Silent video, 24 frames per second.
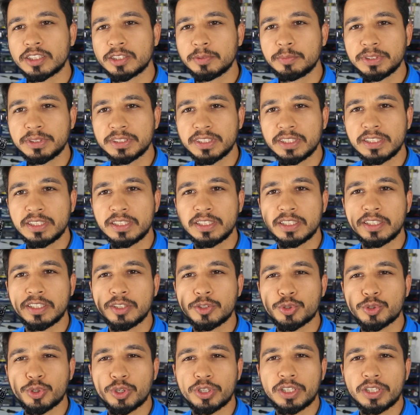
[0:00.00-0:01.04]
Kartımızla
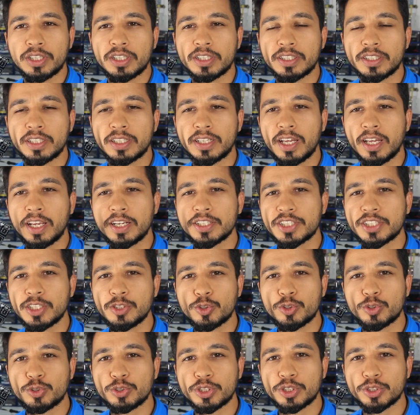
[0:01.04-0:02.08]
ilgili şu ana kadar
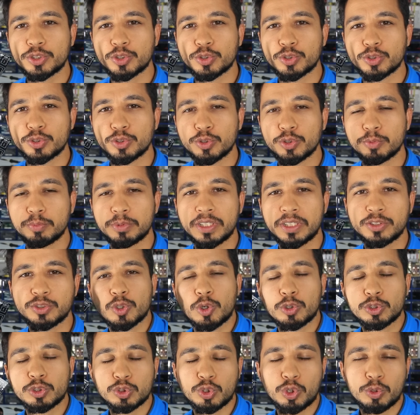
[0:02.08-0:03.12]
her şey yolunda görünüyor.
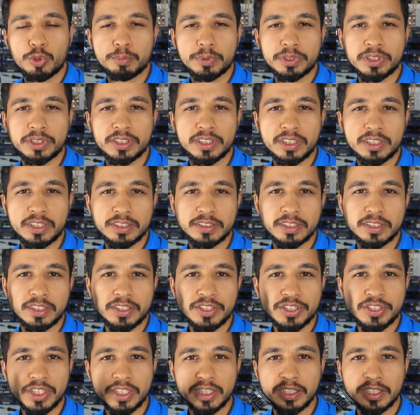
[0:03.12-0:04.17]
Mikroskopla da
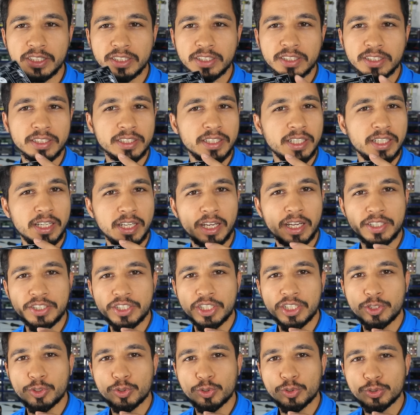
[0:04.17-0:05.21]
yakından inceledik.
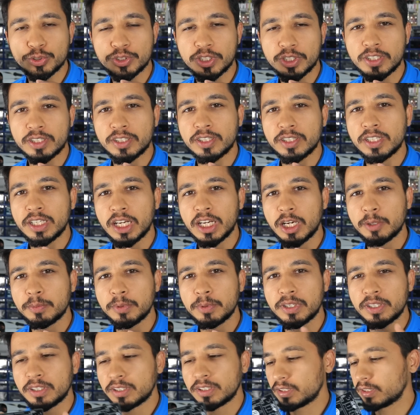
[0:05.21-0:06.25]
Her şey yolunda.
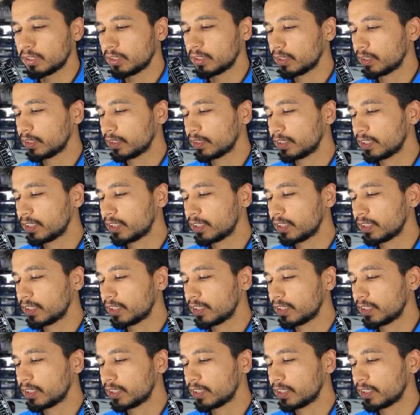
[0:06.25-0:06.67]
Ama